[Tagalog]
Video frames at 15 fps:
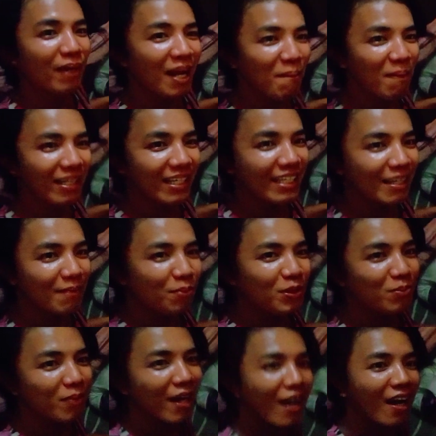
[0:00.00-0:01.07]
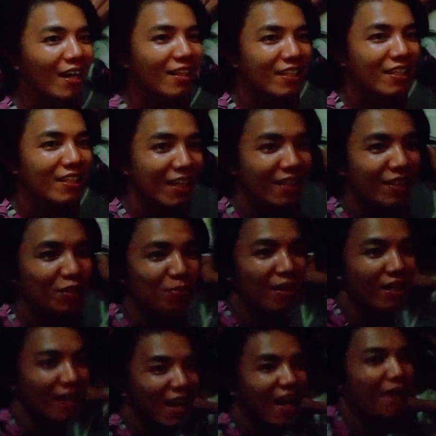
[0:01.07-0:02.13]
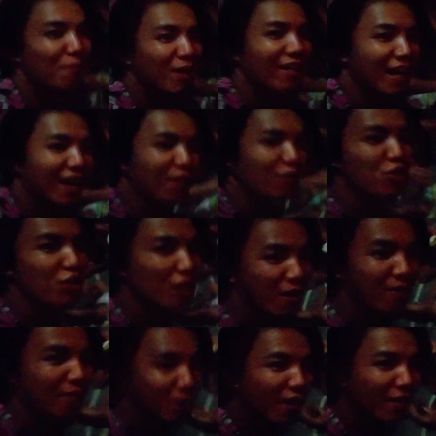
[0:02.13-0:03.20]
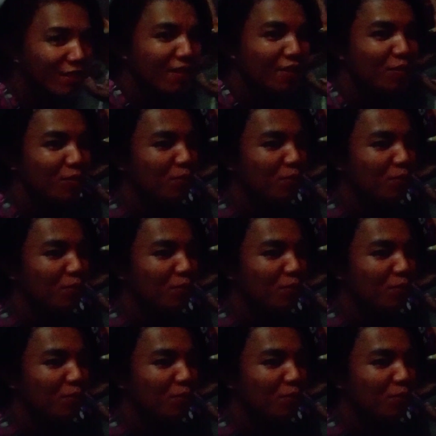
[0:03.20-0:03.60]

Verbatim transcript: Pinapadidi po yung bata. Tingnan natin kung makala, maklaro siya. At ah, ginoo